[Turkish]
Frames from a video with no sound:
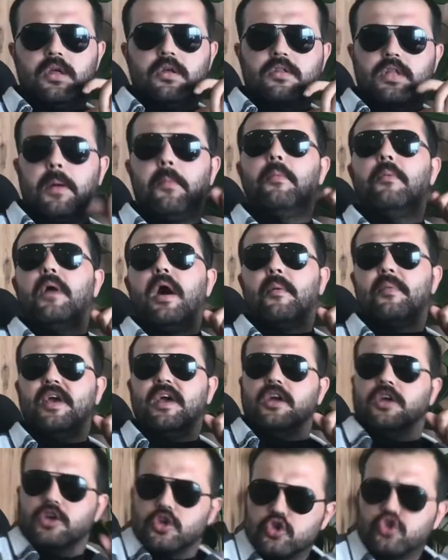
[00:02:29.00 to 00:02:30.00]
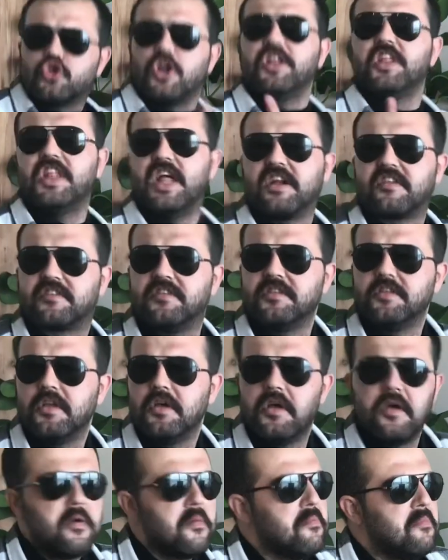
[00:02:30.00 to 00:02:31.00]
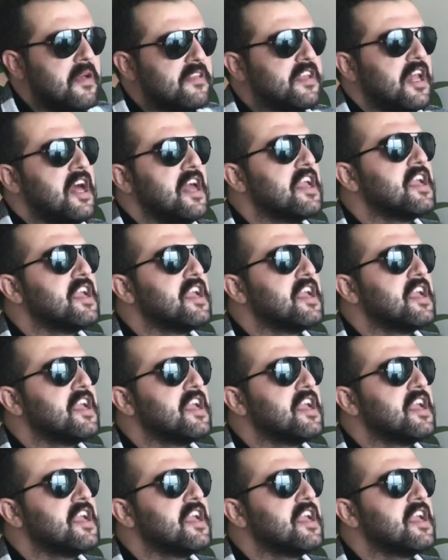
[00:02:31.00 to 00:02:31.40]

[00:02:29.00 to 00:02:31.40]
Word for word: Tamam abi, şuna ne dersin? Mesela